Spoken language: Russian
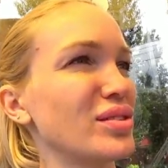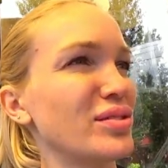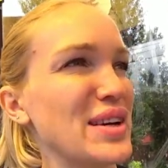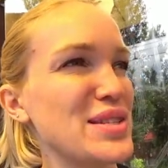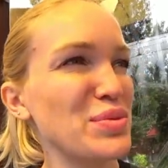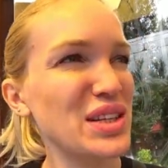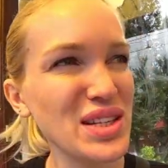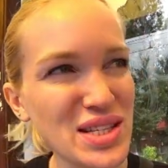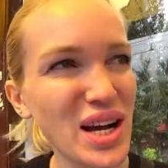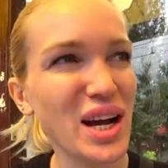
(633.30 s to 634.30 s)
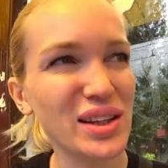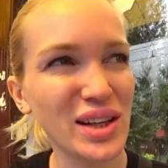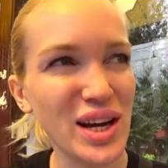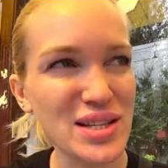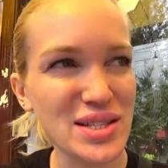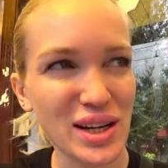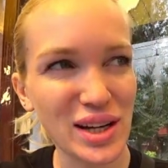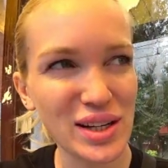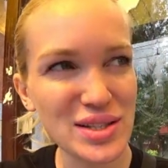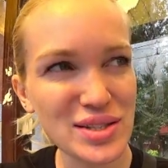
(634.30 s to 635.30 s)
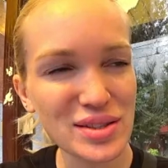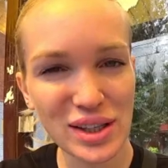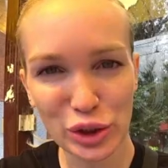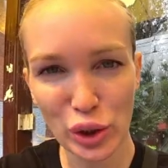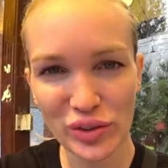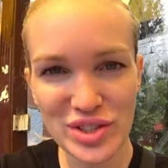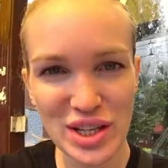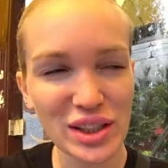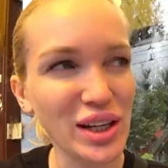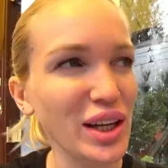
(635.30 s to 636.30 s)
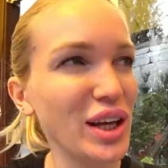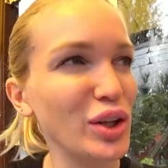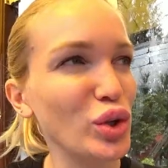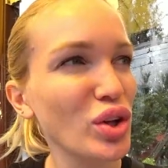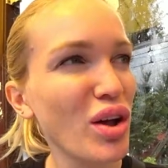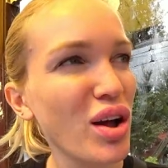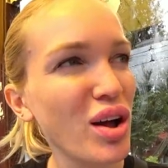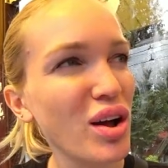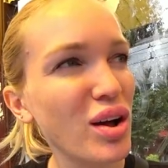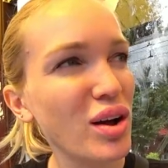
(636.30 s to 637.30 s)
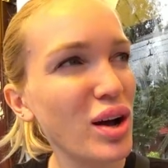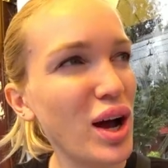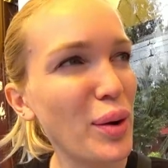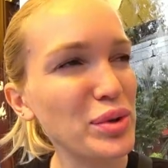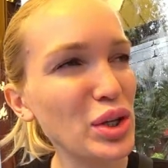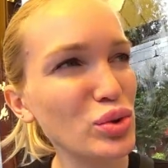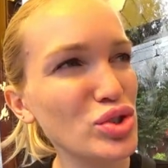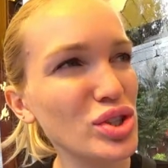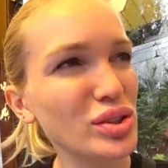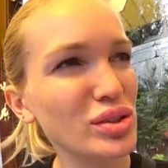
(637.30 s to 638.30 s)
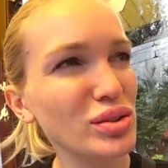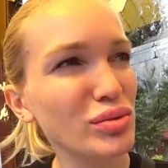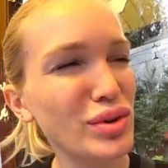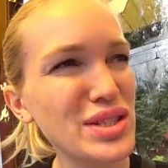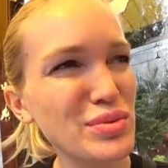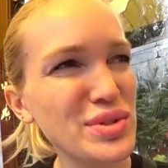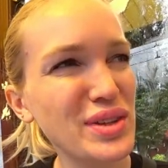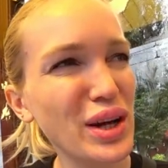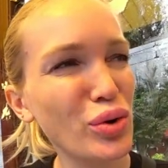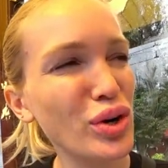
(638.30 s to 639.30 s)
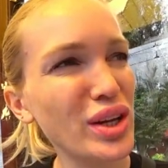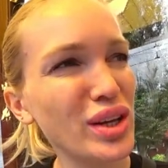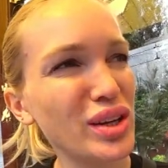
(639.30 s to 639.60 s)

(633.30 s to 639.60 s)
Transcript: 80-е остались, которые в центре едут. А мне нужен 82 и 63.